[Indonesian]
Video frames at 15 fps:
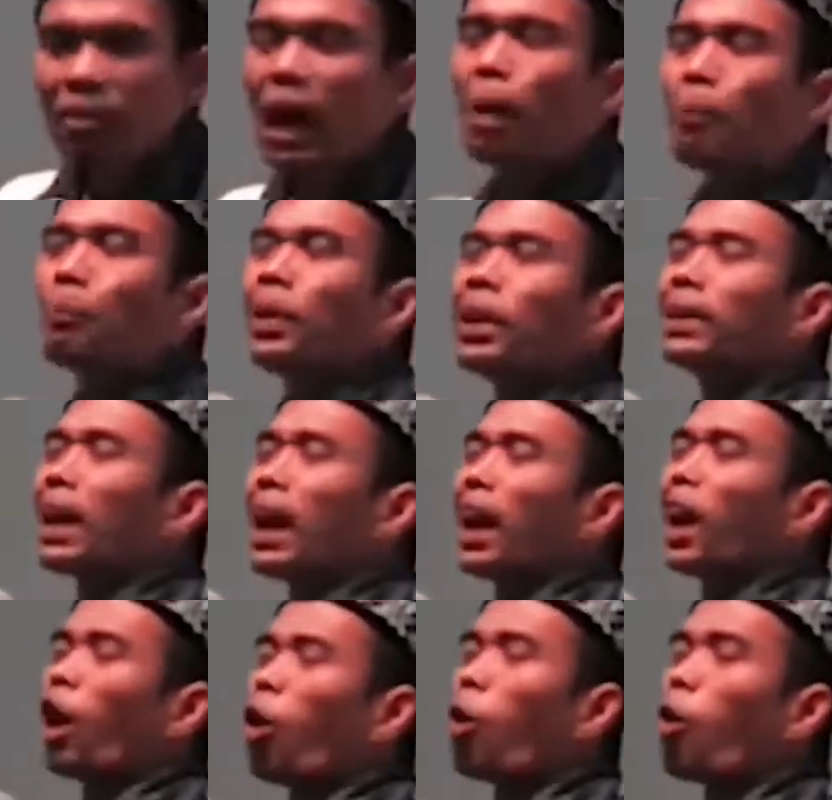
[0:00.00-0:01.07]
Tapi
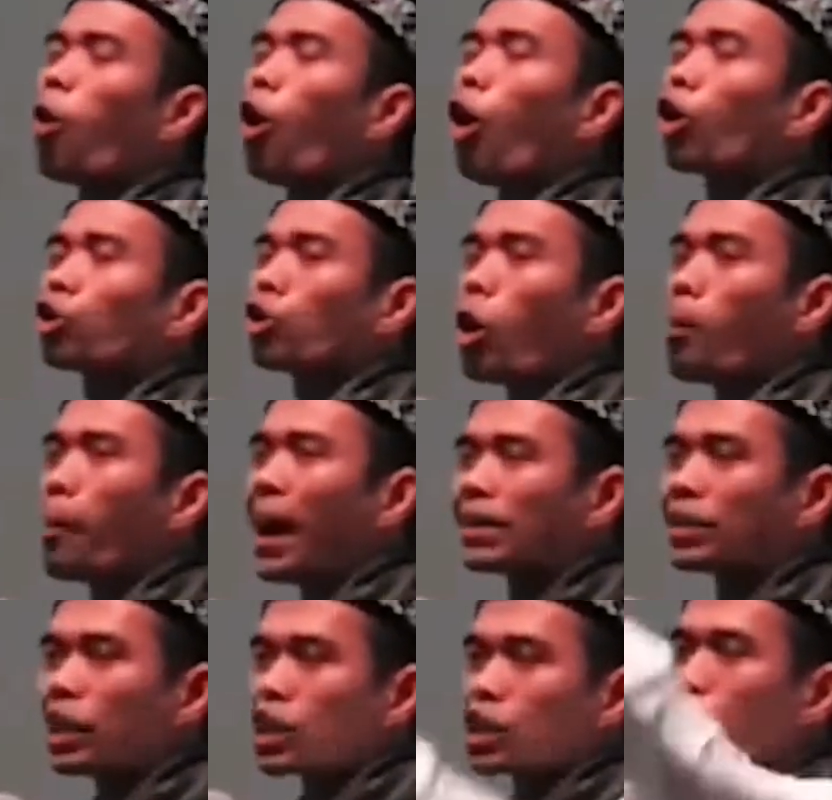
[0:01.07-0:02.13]
kalau
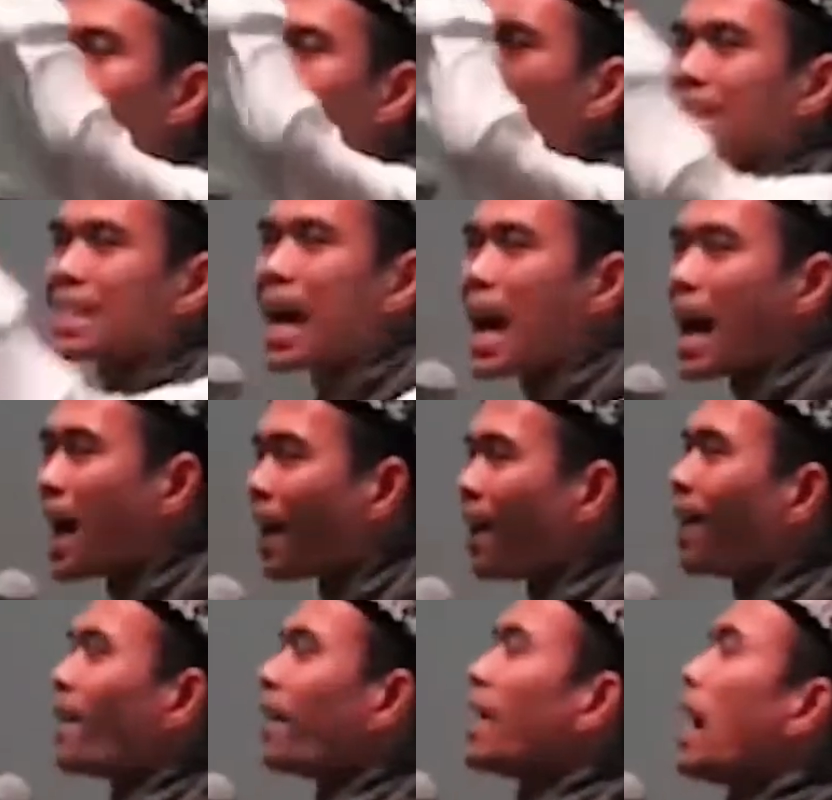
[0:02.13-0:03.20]
otomatis fasah.
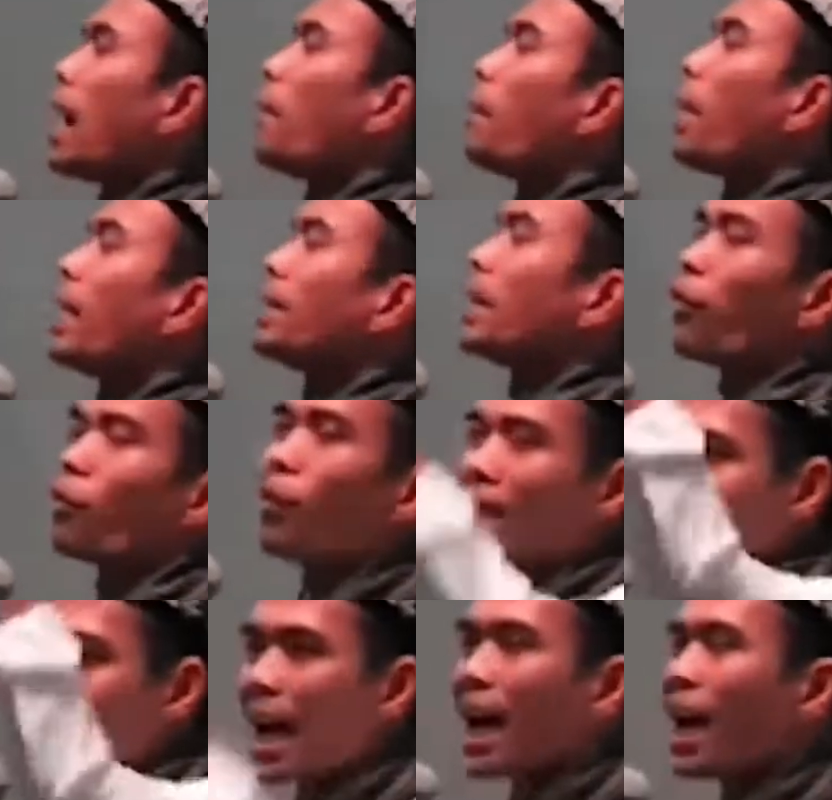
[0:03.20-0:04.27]
Namanya
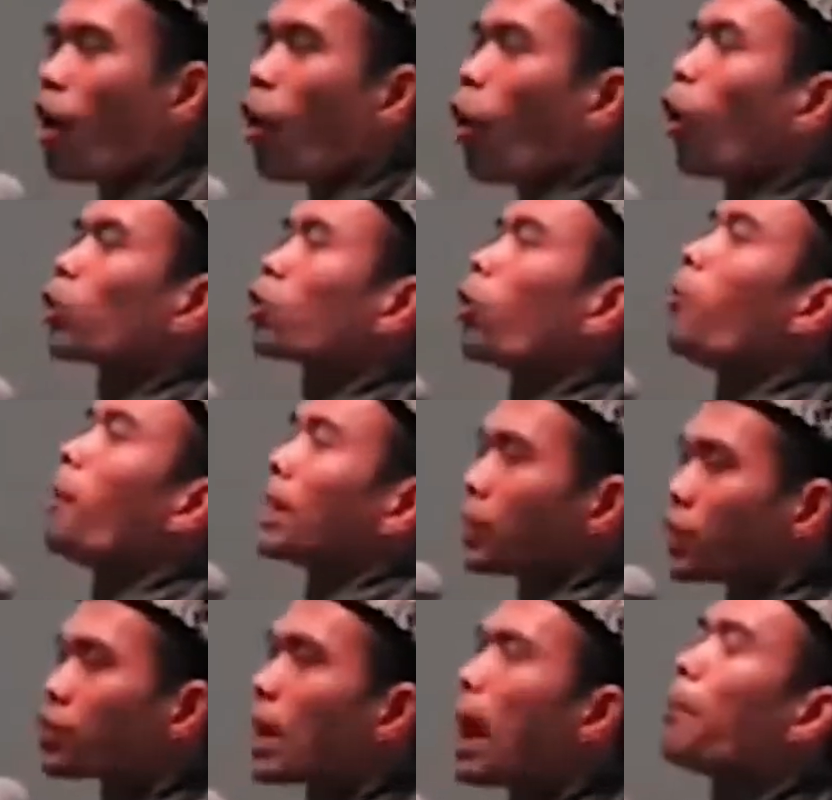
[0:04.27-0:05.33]
fasah
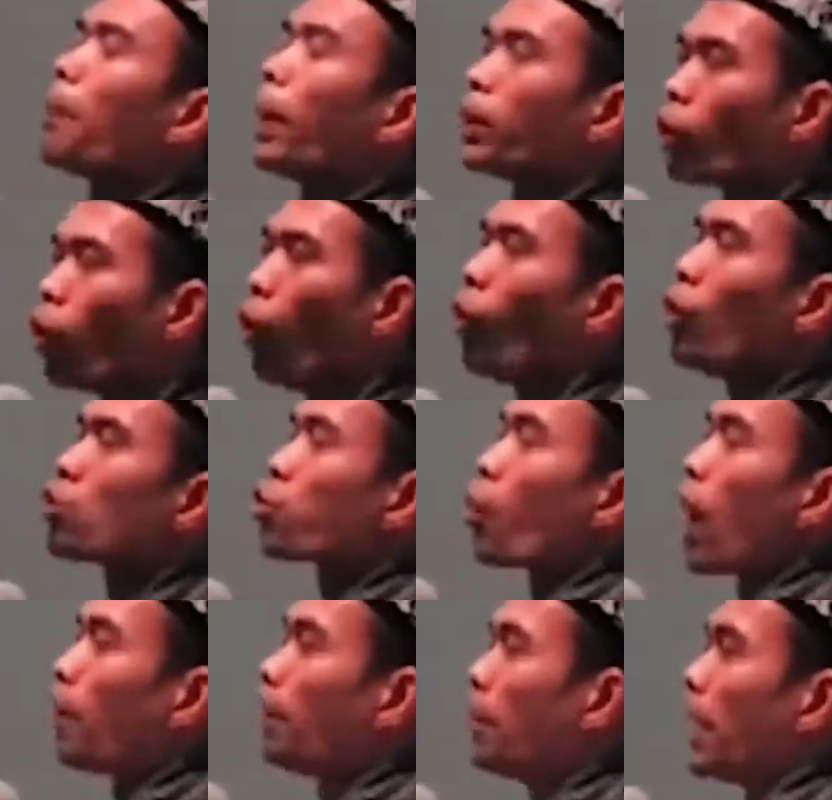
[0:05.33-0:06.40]
otomatis. Apa itu?
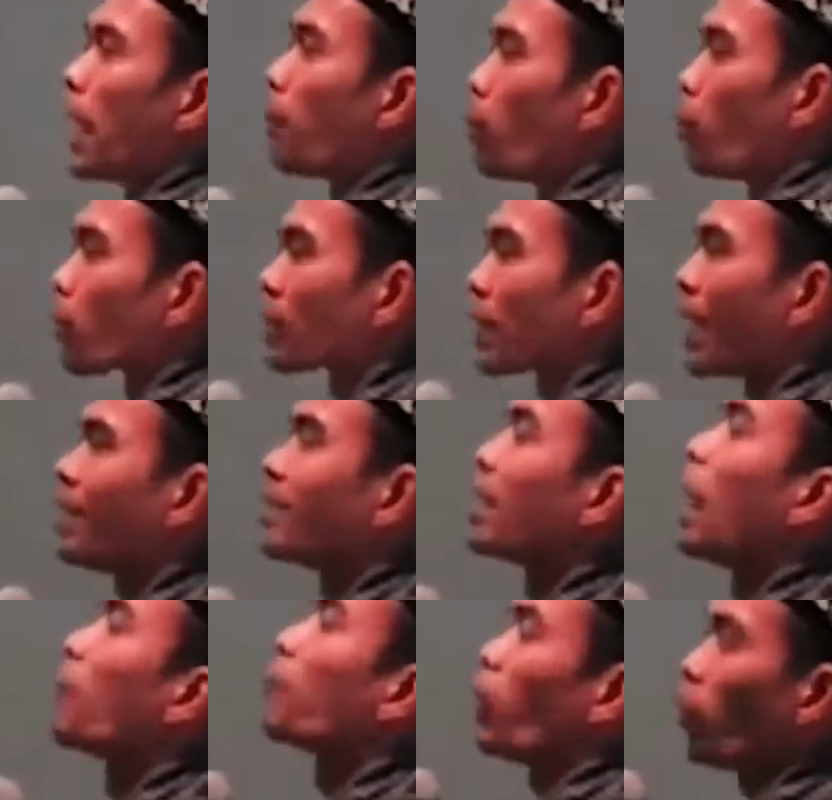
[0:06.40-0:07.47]
Suami yang murtad
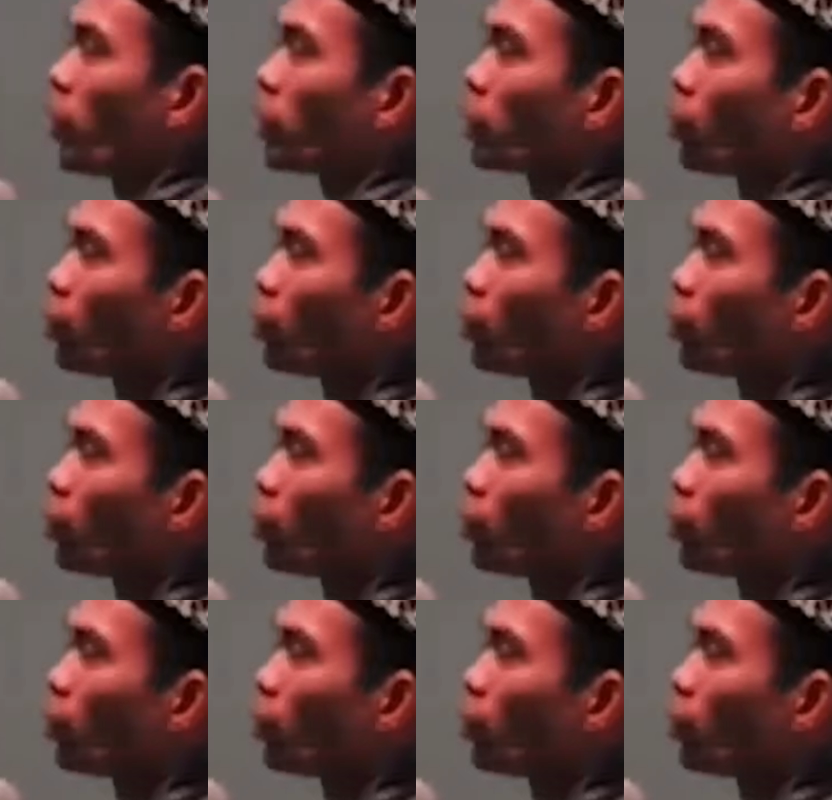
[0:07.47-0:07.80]
nggak perlu